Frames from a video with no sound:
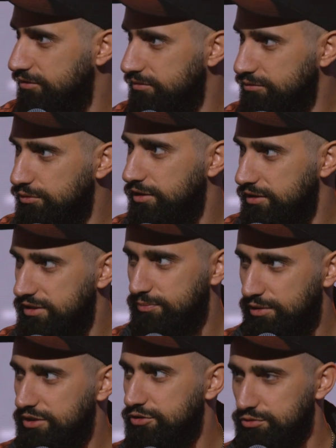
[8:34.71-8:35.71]
ну, они
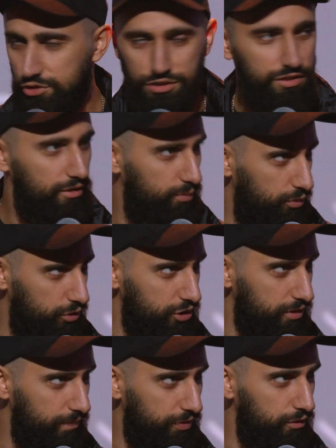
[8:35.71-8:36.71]
были служители
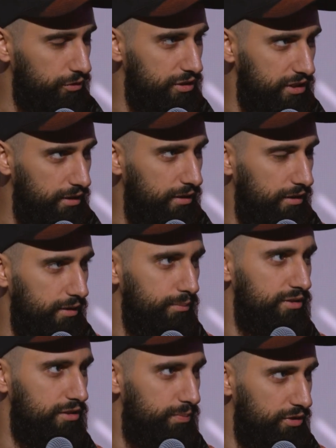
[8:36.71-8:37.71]
Божии. Ну, то есть и им
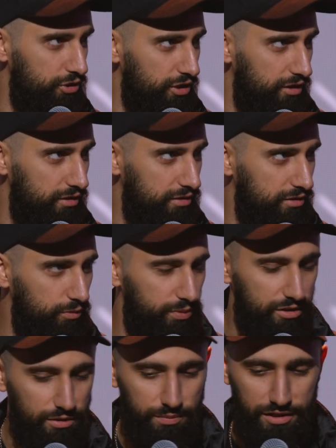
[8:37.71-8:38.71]
запрещалось
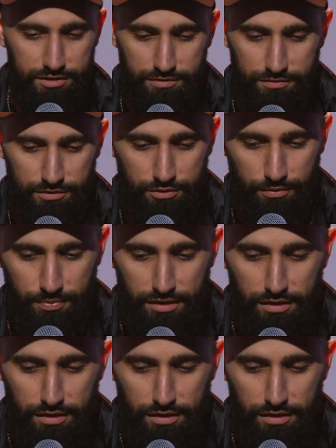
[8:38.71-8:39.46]
употреблять вино.